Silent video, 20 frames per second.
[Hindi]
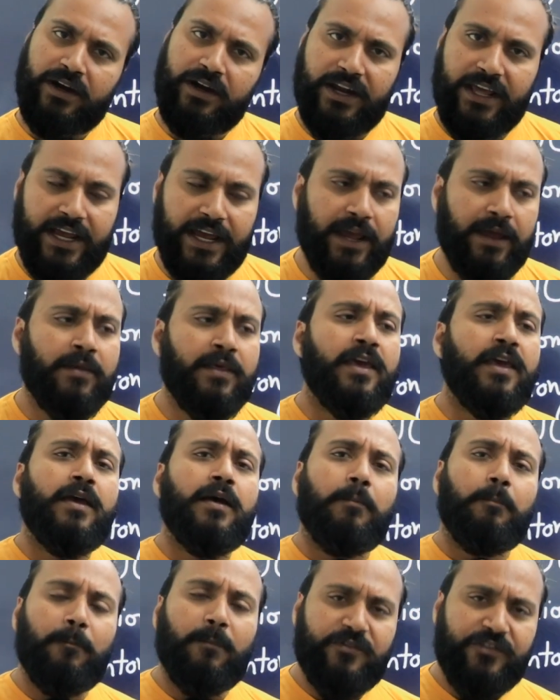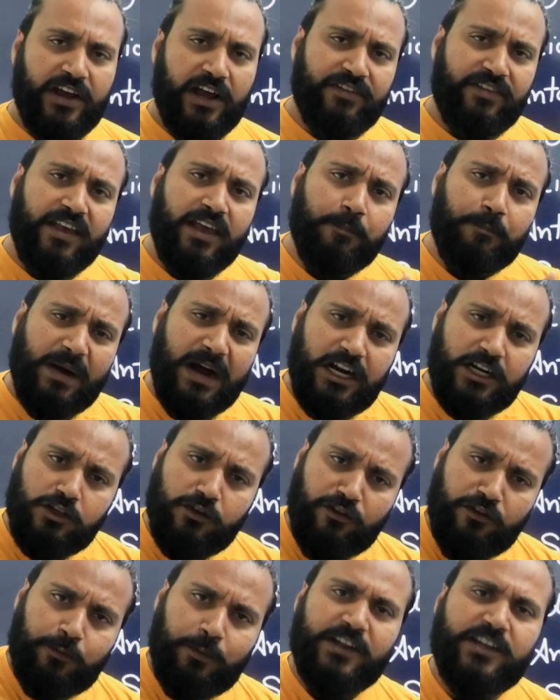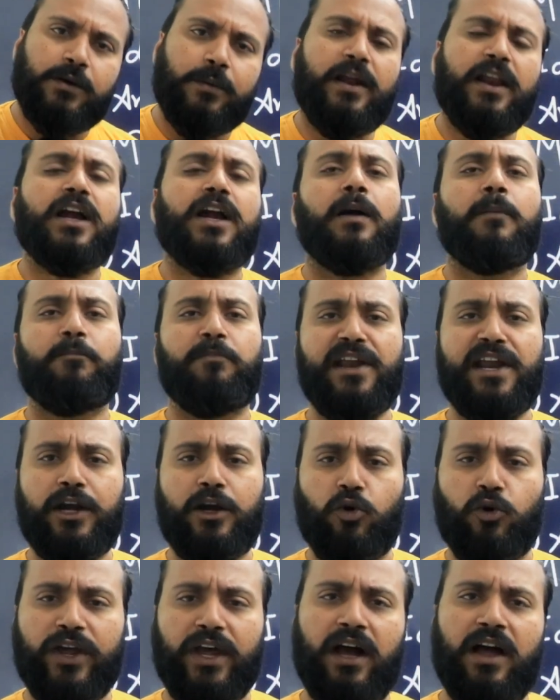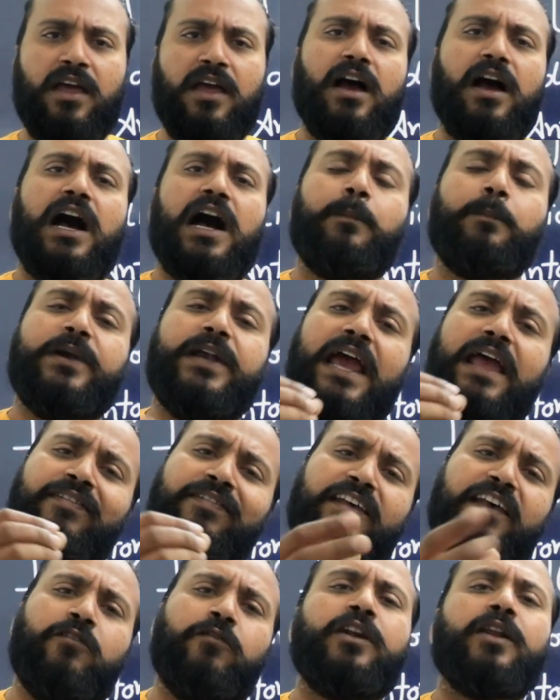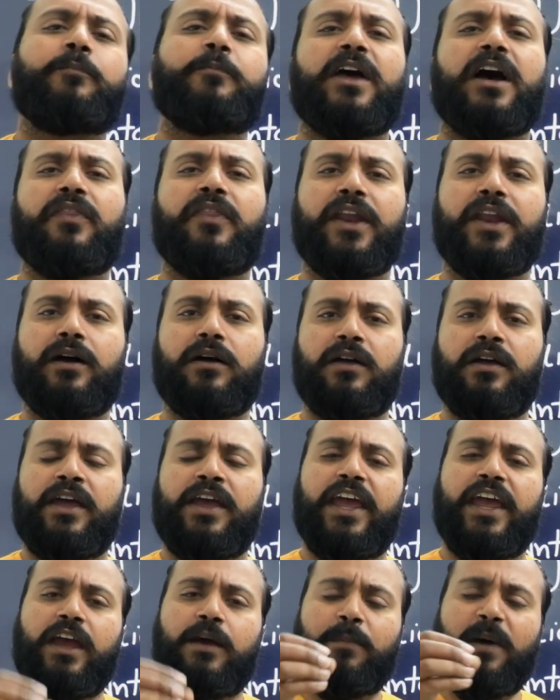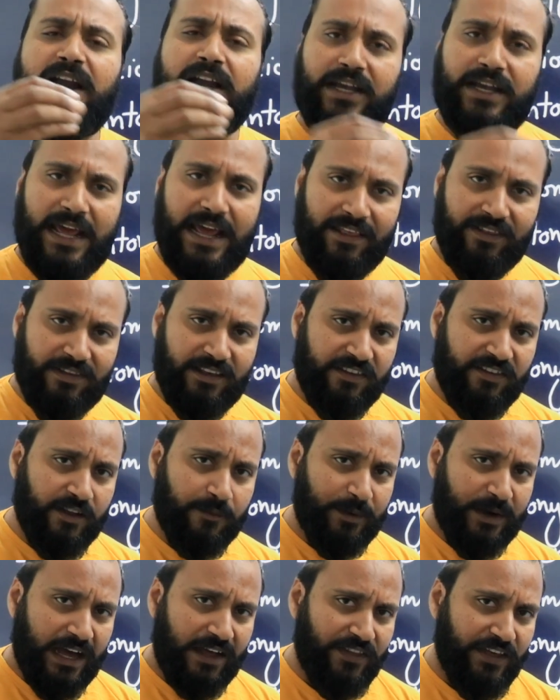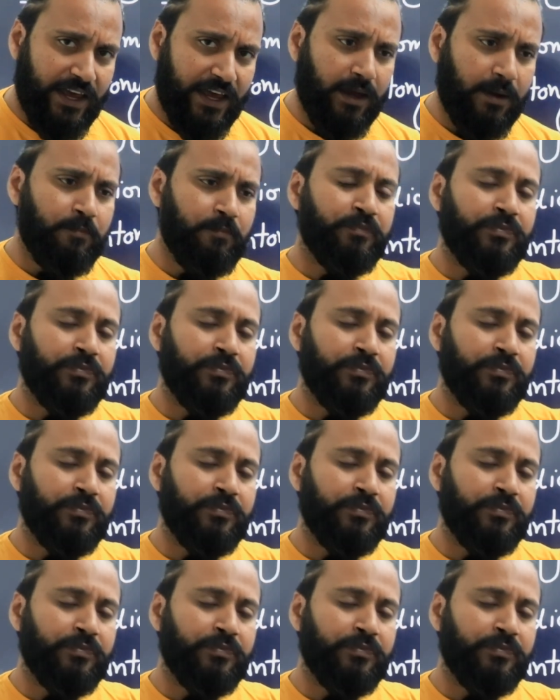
ठीक है जैसे ही पार्ट ऑफ स्पीच हमारा कंप्लीट हो गया अब टेंसेज निपटा देना एक बार टेंसेज निपटा दिए